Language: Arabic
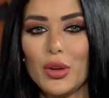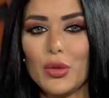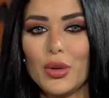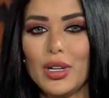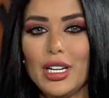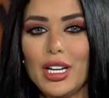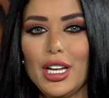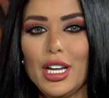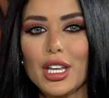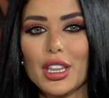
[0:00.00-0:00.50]

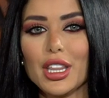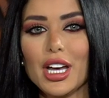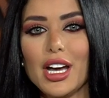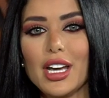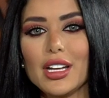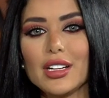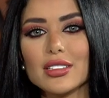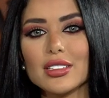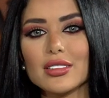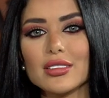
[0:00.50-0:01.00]
واللي هي
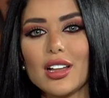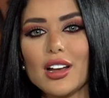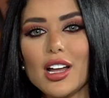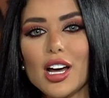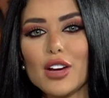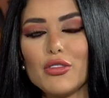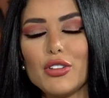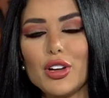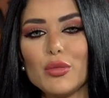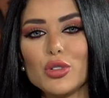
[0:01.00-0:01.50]
ظاهرة
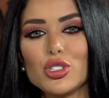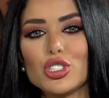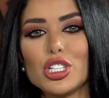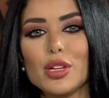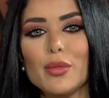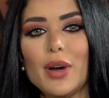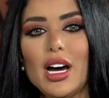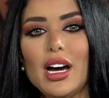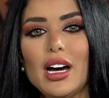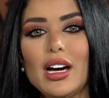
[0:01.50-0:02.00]
الطلاق في
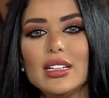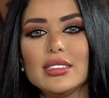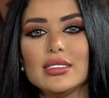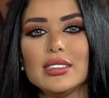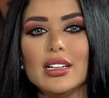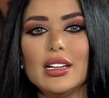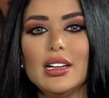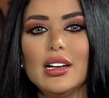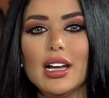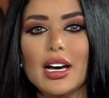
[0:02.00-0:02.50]
المجتمعات
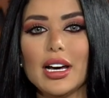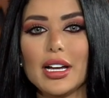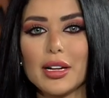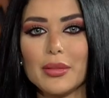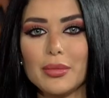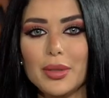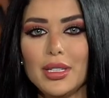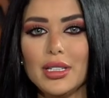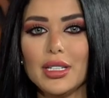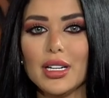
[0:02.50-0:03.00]

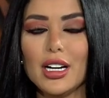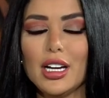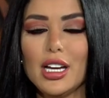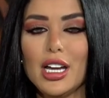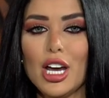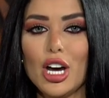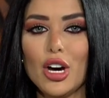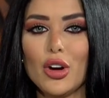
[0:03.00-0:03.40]
العربية